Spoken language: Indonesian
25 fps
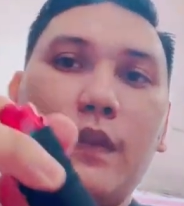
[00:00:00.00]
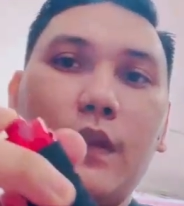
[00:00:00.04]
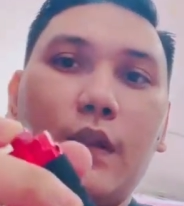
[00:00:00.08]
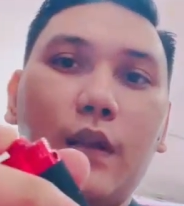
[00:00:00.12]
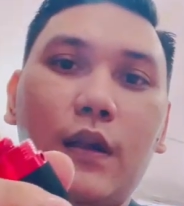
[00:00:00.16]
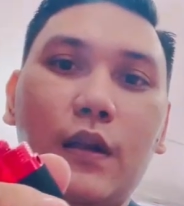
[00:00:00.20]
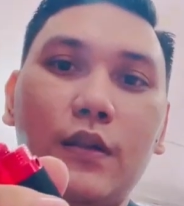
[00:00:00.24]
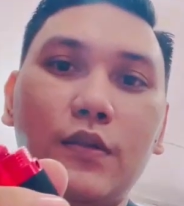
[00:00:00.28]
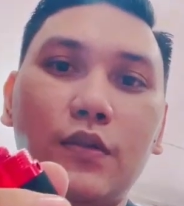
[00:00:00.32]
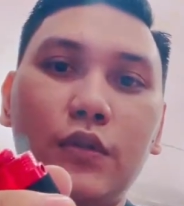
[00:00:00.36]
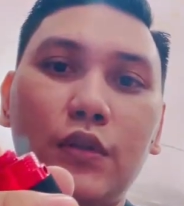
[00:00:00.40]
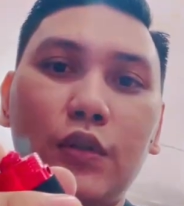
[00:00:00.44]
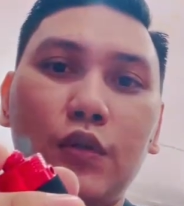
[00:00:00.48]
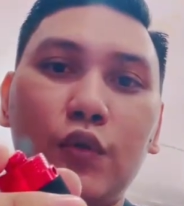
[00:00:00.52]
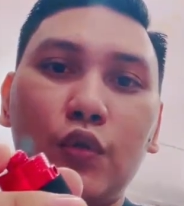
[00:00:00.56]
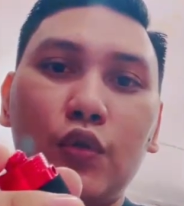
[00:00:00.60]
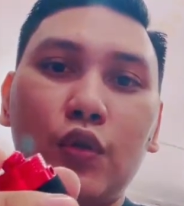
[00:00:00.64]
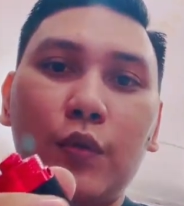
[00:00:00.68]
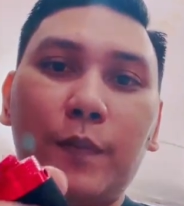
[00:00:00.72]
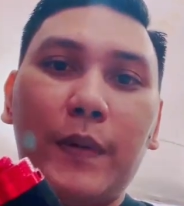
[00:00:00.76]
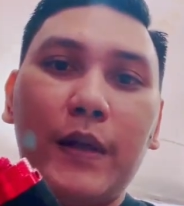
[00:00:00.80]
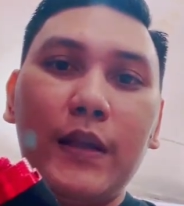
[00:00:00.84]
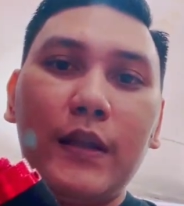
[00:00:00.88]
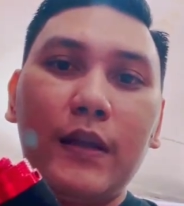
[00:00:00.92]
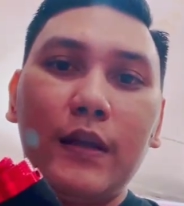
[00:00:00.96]
langsung
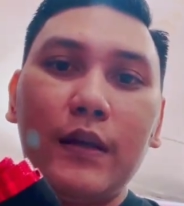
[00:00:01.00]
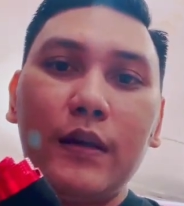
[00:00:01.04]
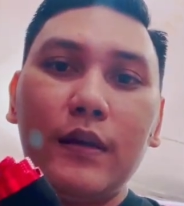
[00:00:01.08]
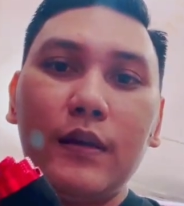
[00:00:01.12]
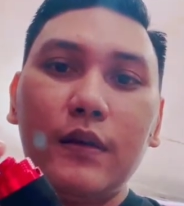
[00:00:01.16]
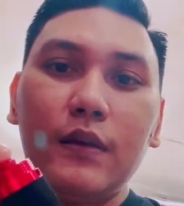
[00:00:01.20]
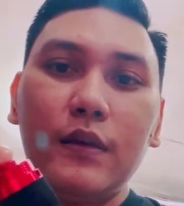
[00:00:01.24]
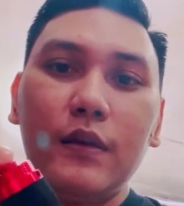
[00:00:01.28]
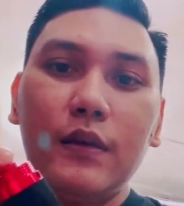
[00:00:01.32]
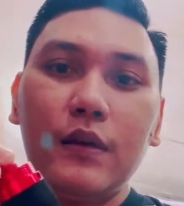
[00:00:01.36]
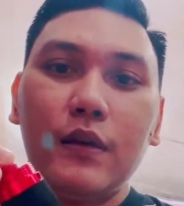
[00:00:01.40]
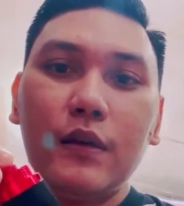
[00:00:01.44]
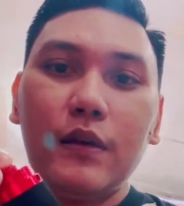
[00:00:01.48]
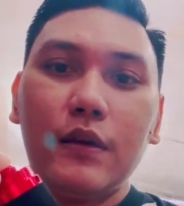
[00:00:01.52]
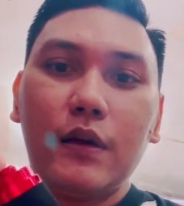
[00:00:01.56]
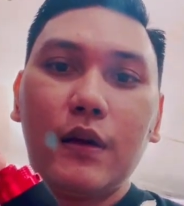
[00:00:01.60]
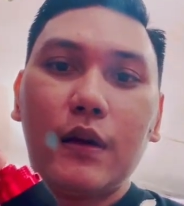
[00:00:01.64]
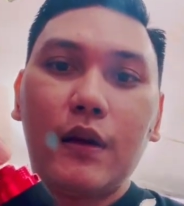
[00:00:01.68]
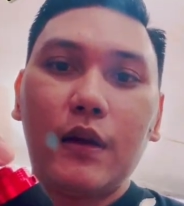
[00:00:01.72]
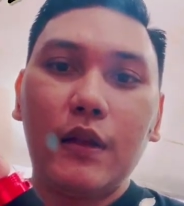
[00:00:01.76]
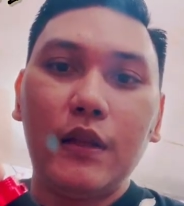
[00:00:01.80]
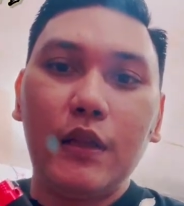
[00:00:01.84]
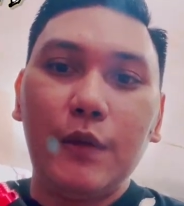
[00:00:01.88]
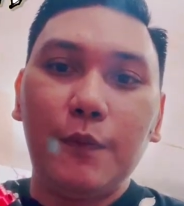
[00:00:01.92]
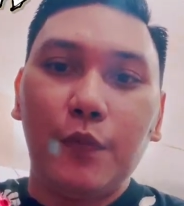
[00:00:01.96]
ditutup aja
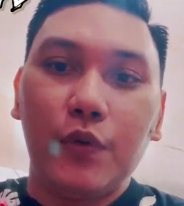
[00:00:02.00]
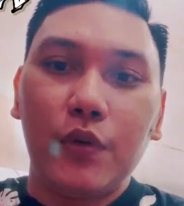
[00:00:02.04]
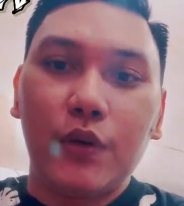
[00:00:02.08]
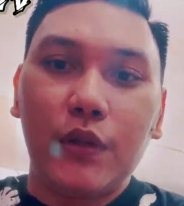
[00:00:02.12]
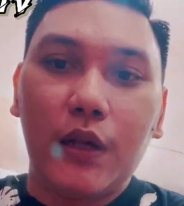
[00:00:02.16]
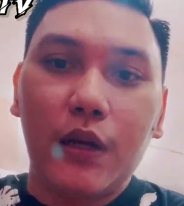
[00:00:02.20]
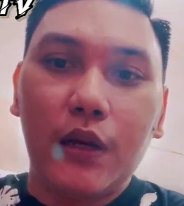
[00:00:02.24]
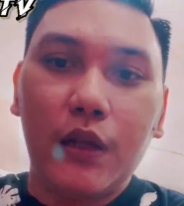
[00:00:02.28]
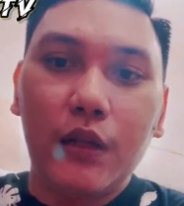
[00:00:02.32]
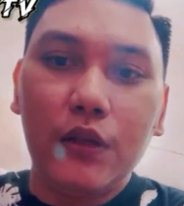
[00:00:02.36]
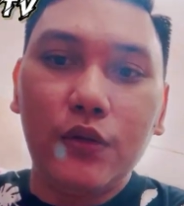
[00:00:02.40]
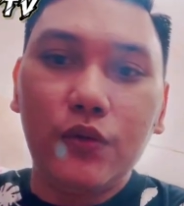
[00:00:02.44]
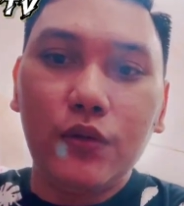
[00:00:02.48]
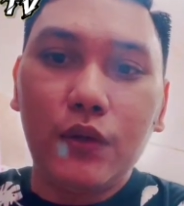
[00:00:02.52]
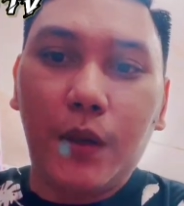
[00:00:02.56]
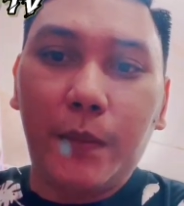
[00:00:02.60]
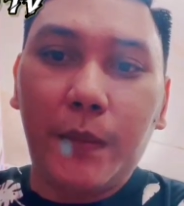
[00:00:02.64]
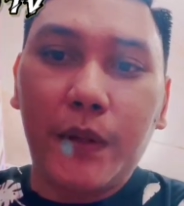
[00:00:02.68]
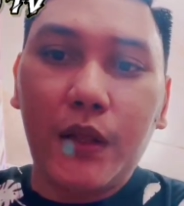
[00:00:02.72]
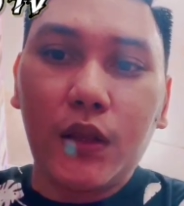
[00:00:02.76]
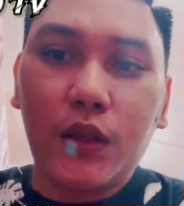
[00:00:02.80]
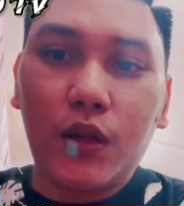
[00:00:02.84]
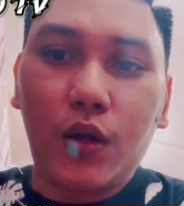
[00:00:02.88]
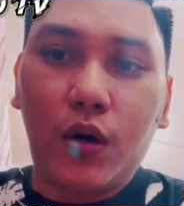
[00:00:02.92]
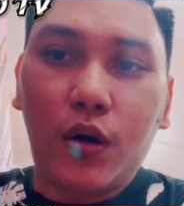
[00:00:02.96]
karena diputar ini sudah
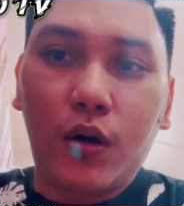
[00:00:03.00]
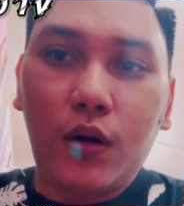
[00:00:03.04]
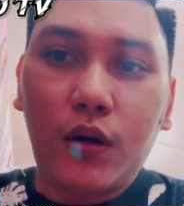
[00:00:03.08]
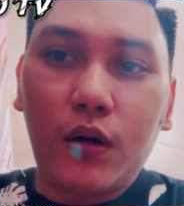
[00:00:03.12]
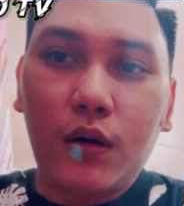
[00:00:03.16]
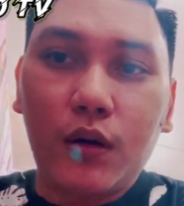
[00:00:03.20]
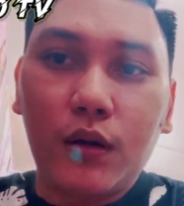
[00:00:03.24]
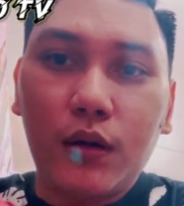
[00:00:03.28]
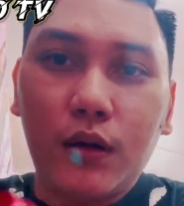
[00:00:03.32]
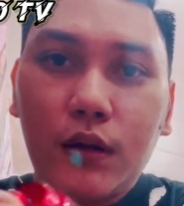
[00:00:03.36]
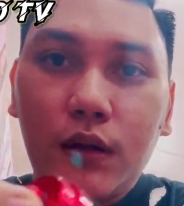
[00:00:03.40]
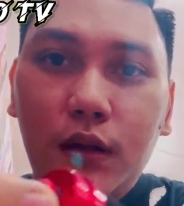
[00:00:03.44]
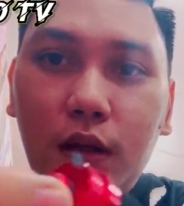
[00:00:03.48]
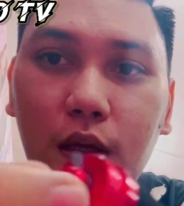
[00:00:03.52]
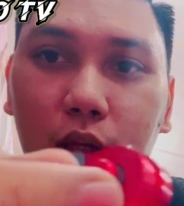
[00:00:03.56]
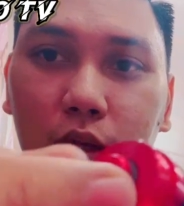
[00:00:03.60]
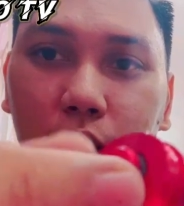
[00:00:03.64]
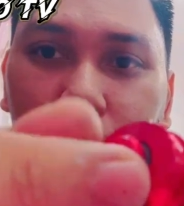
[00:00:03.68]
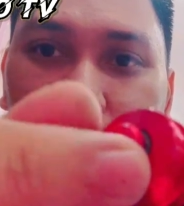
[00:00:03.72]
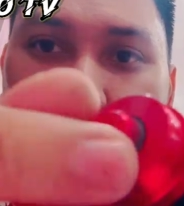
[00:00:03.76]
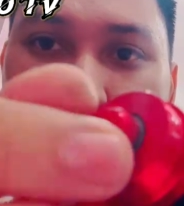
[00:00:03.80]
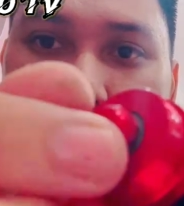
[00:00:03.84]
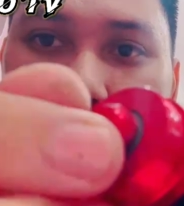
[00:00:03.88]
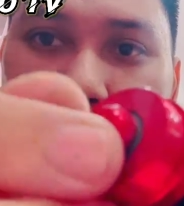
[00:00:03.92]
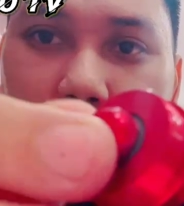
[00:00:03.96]
mentok nih ini
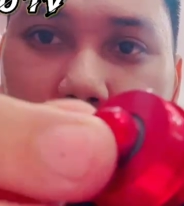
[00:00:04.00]
kalian